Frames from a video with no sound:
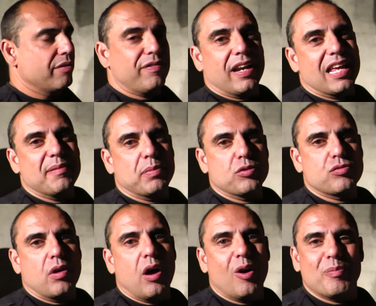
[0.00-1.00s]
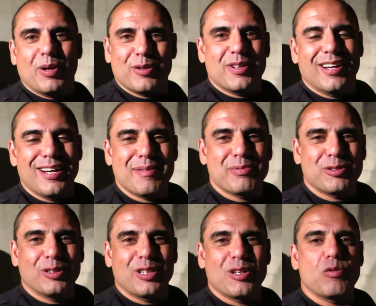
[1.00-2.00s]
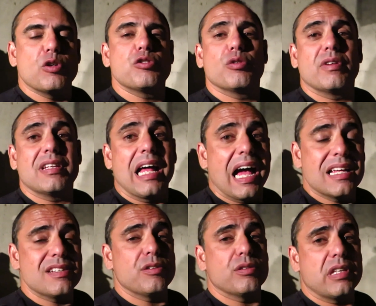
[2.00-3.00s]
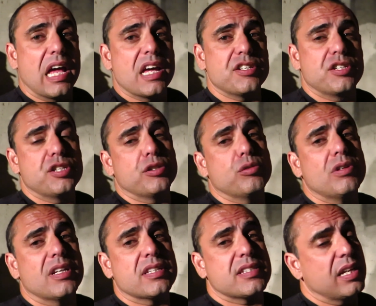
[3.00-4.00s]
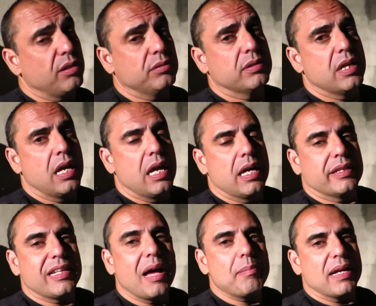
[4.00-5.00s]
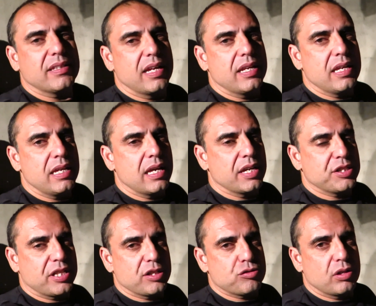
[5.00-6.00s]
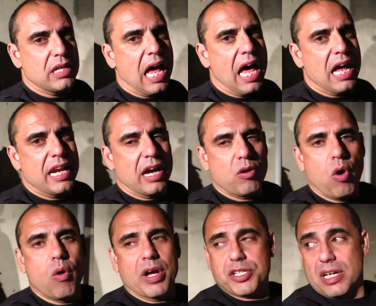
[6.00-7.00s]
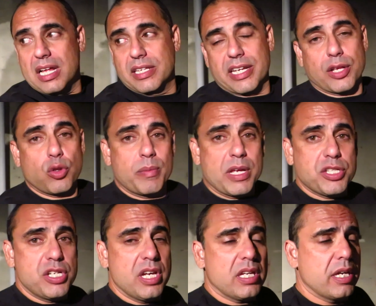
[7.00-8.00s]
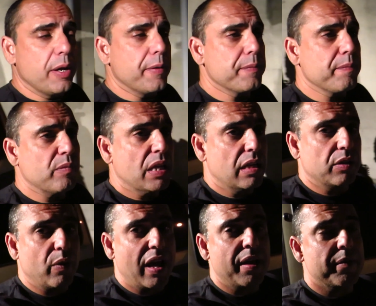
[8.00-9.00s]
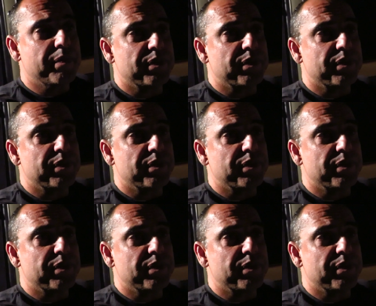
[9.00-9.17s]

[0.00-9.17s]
Fala aí pessoal, Paulo Campos, estou dando continuidade no teste de duração da bateria estacionária com a geladeira Dometic, não é?